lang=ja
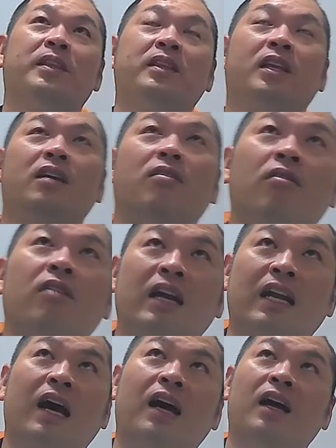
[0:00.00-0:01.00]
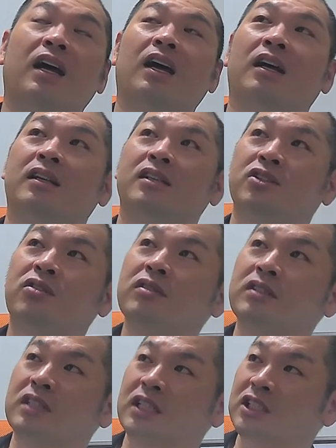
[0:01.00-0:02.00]
ていこうかな。そう
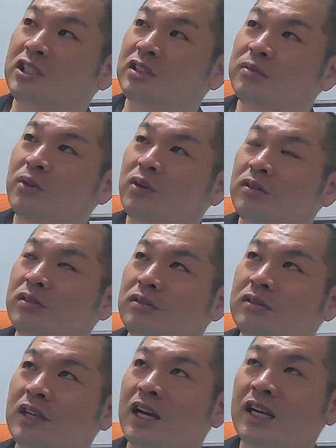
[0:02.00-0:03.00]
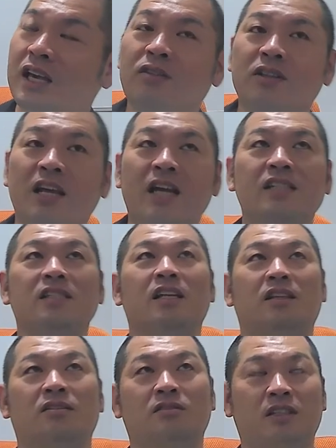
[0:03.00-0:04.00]
ですね。質問が結構大事に
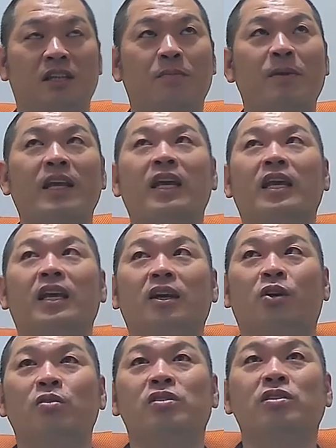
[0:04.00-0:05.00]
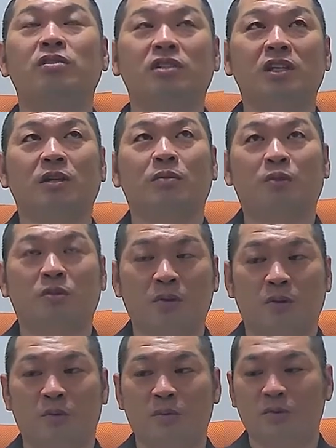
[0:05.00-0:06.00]
なってくるんです。やっぱりコーチングしてて僕
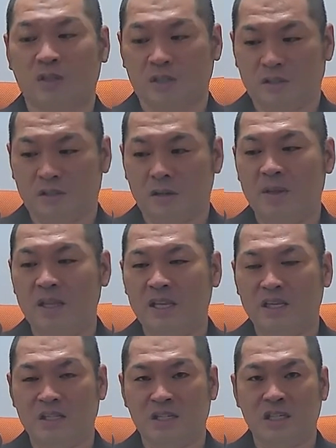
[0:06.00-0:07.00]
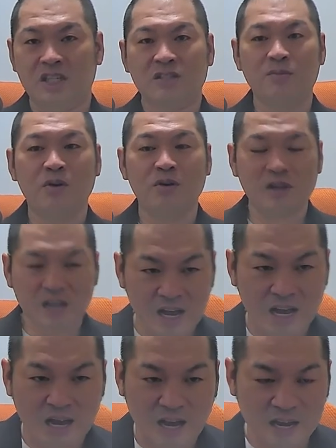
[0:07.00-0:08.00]
も思うんですけど、やっぱりね、質問
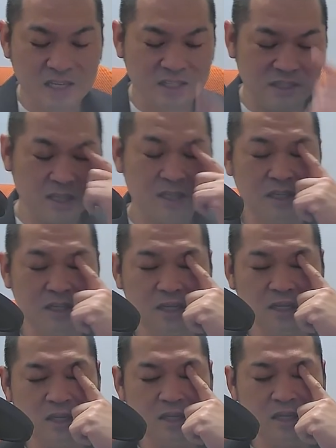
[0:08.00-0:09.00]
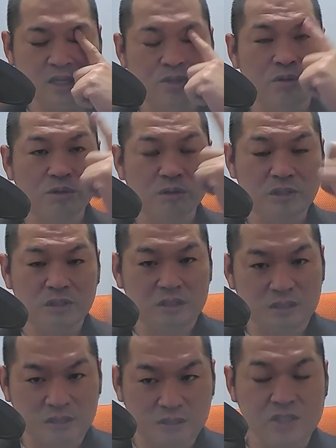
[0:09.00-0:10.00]
が相手に届い
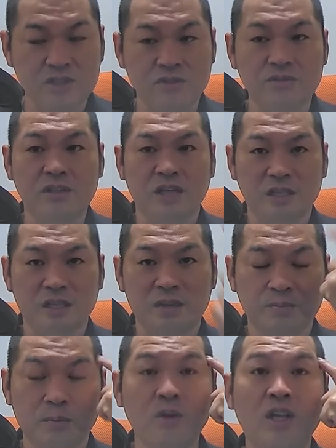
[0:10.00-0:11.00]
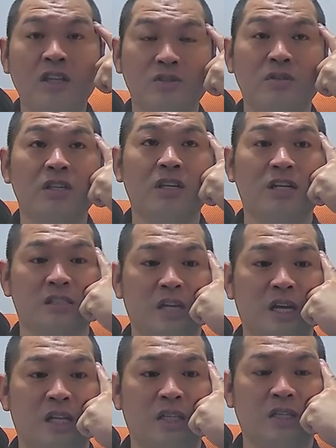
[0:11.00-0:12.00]
た瞬間ね、僕らってそうじゃないです
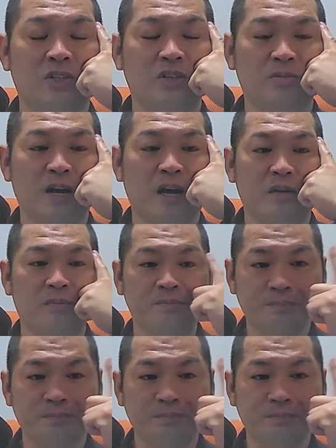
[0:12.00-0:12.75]
か。例えば、